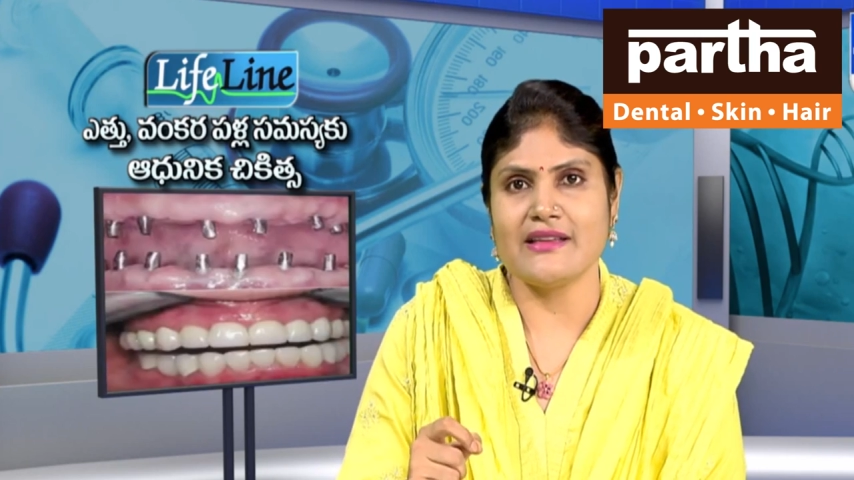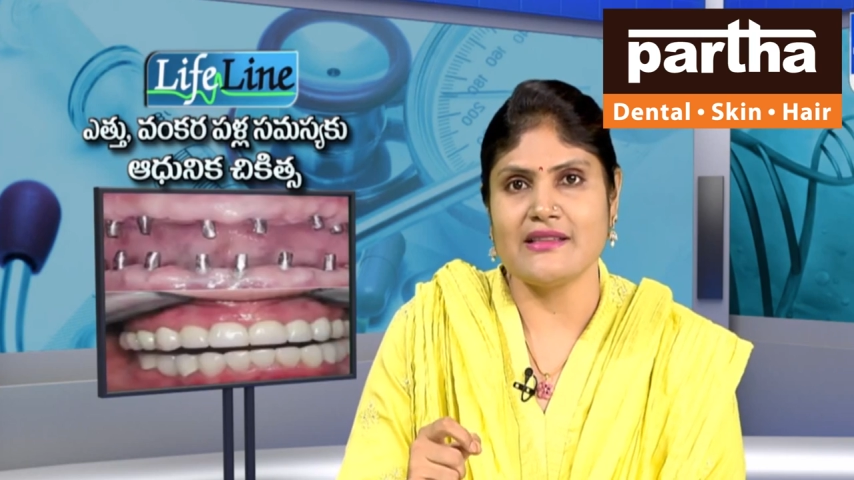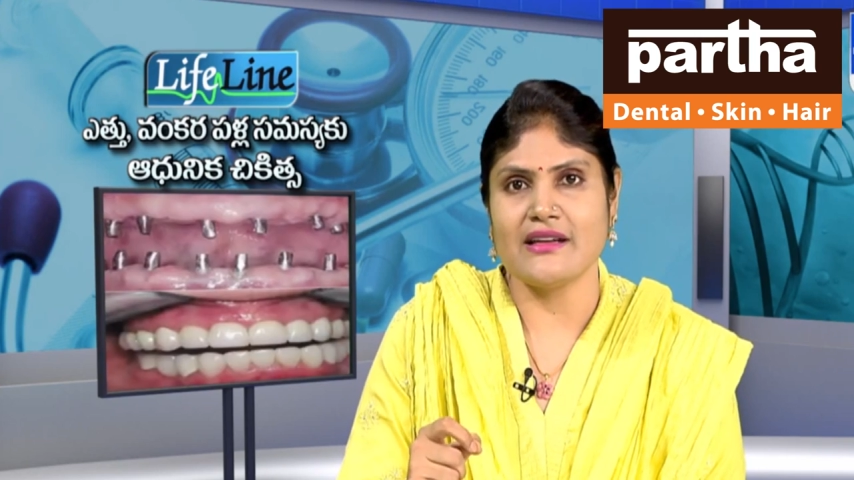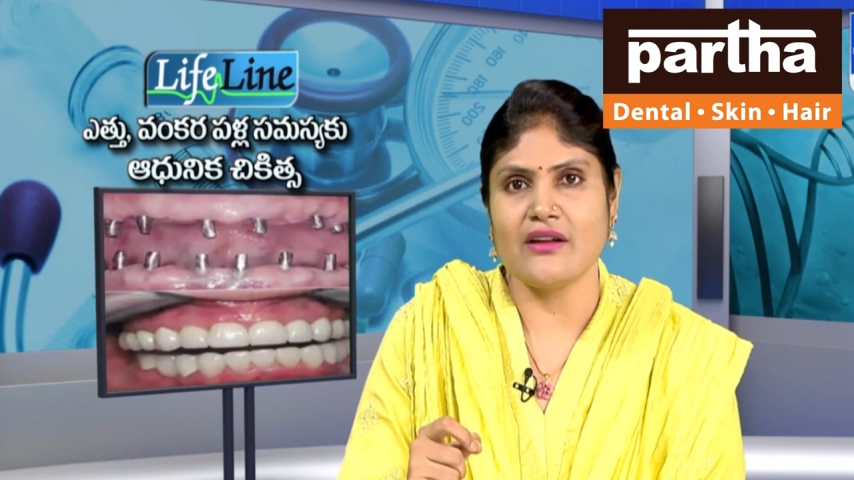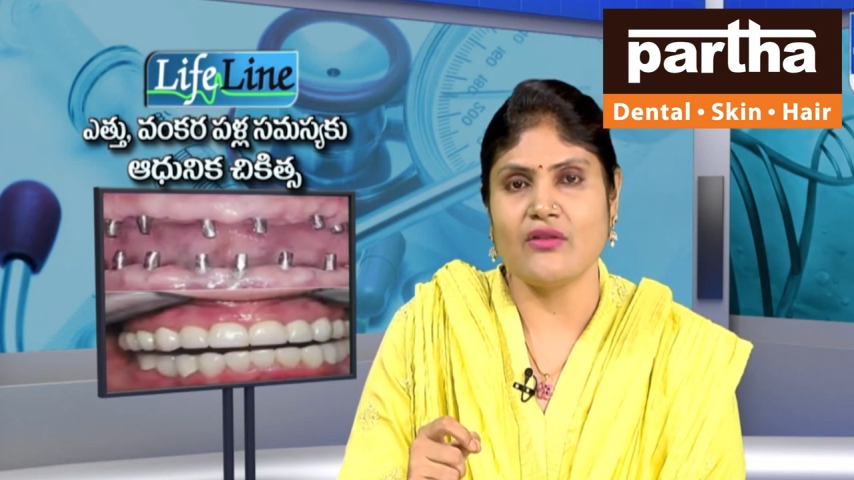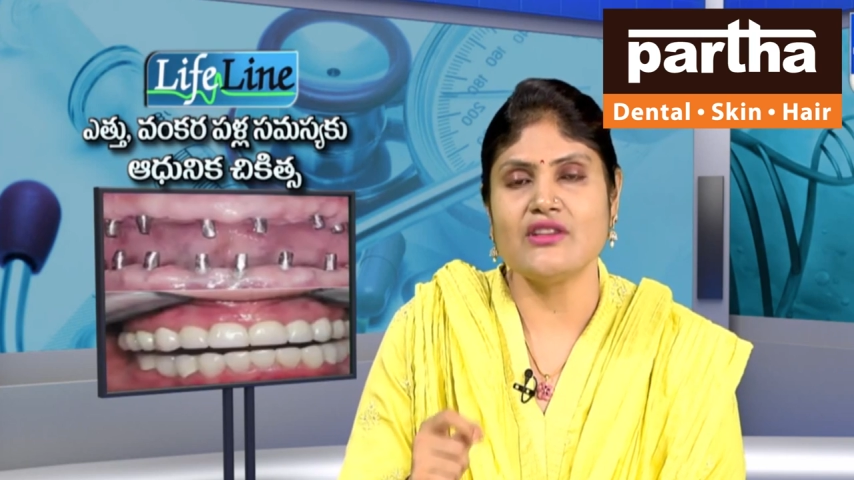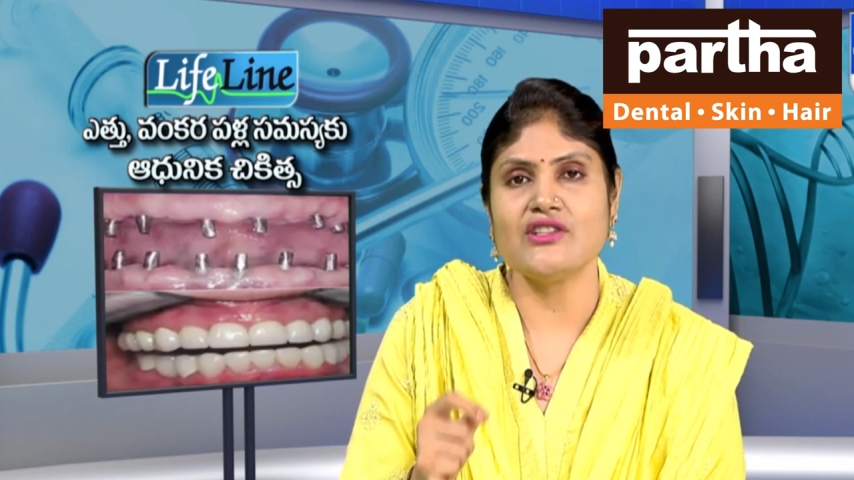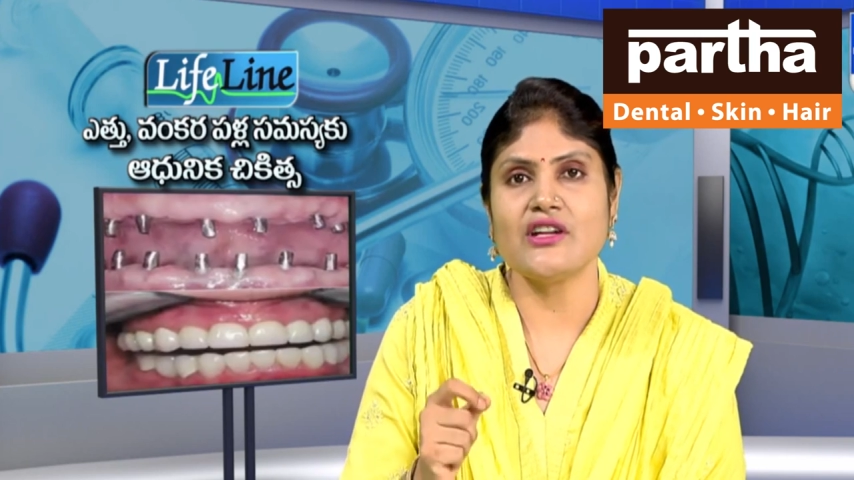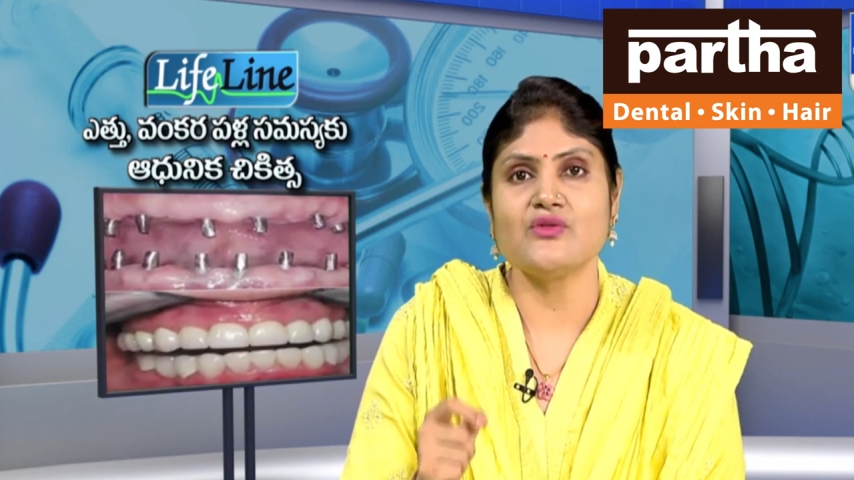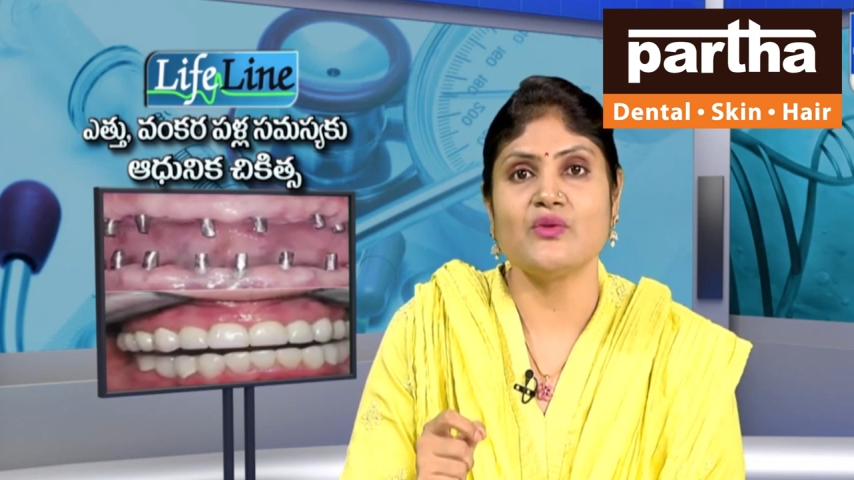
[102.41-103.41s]
కేసు అయినా కూడా
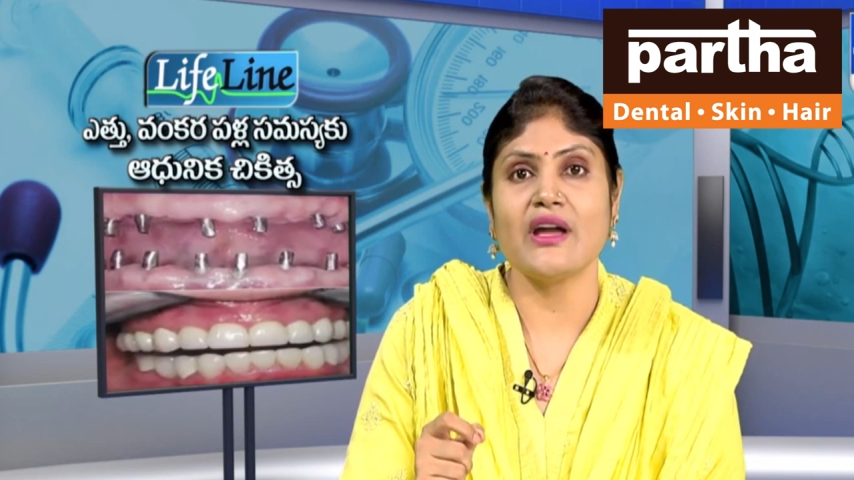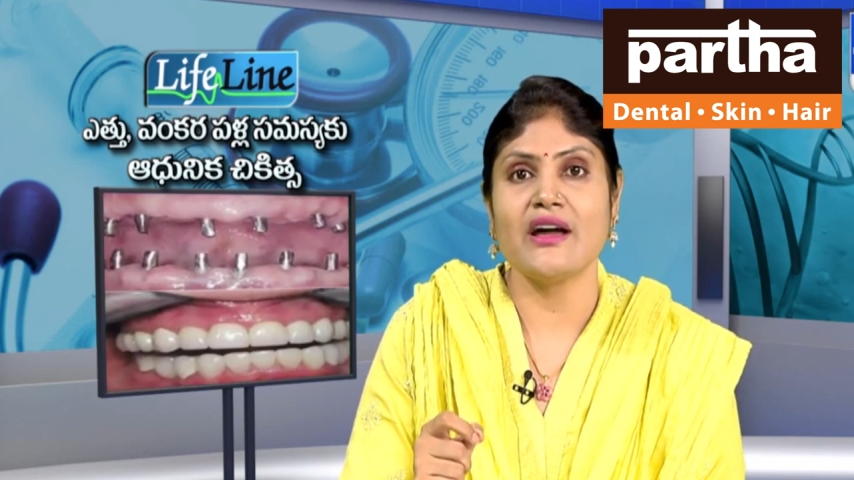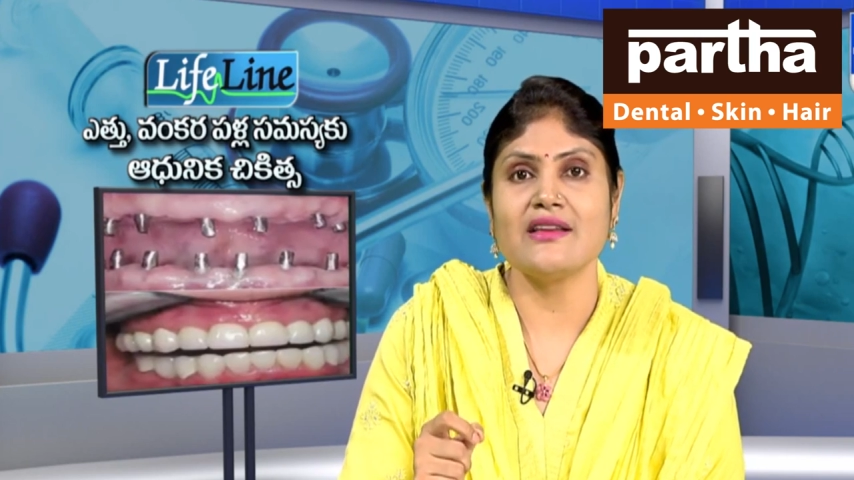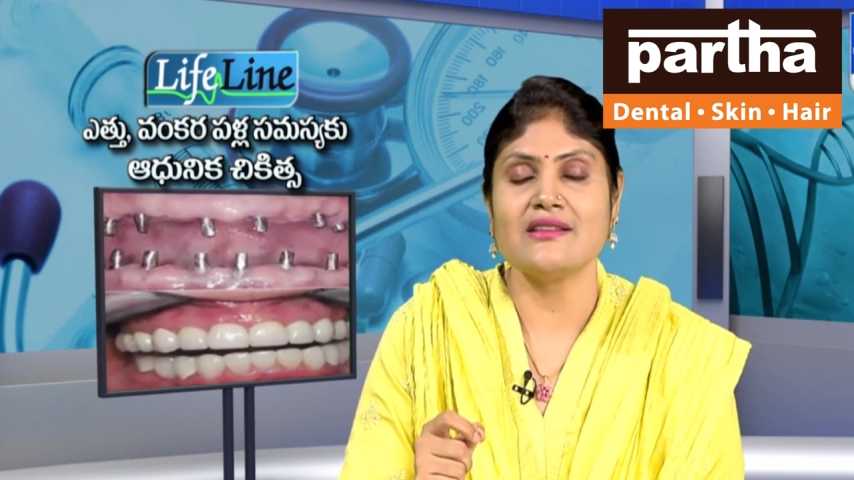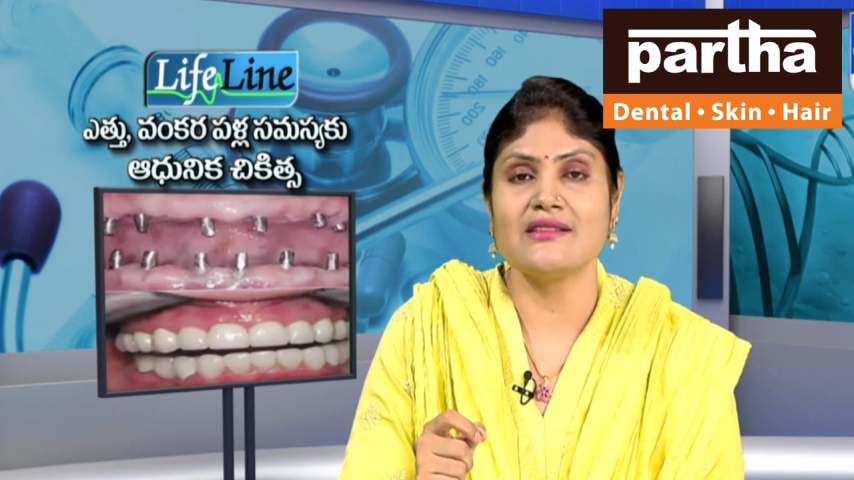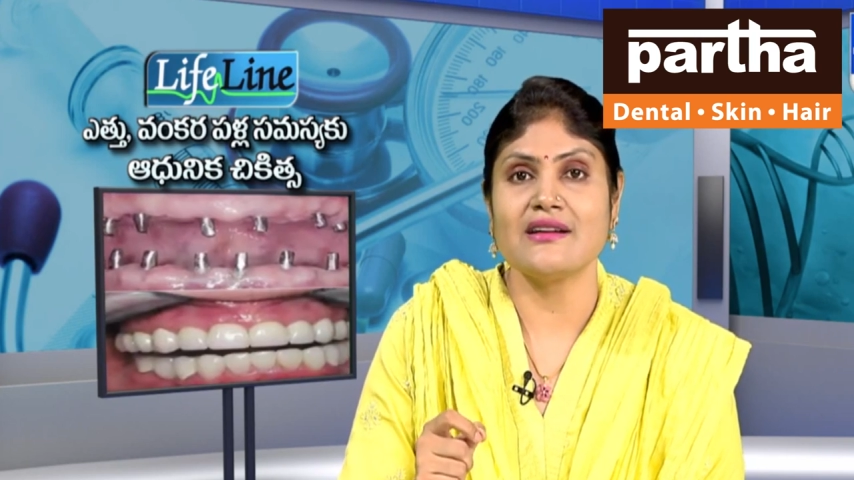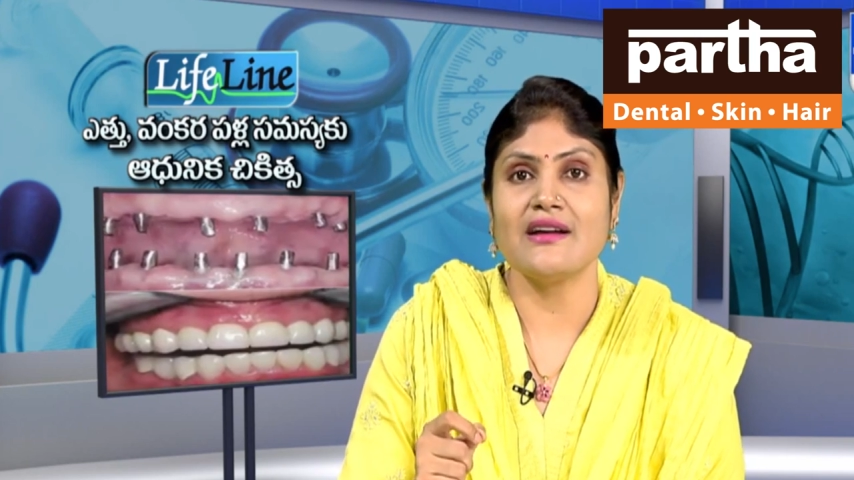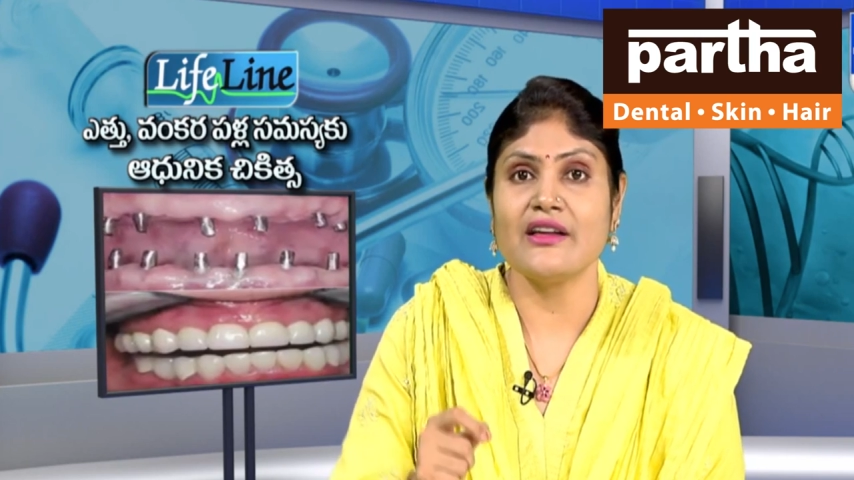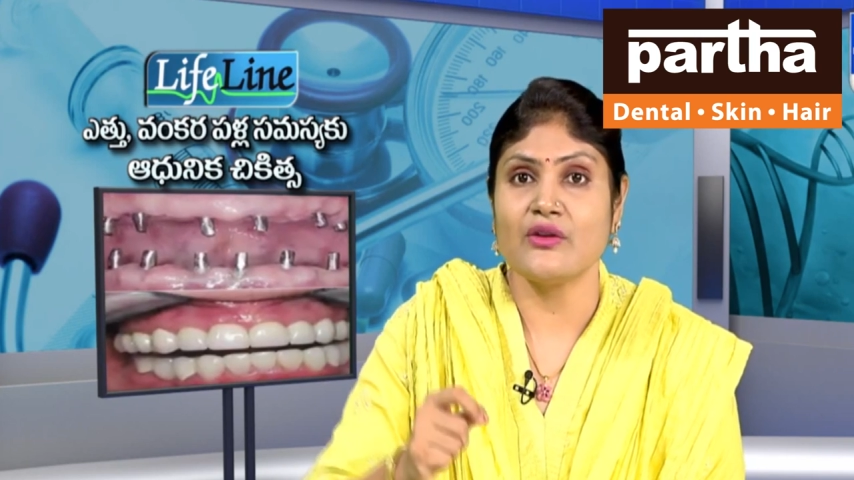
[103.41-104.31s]
చాలా సునాయాసంగా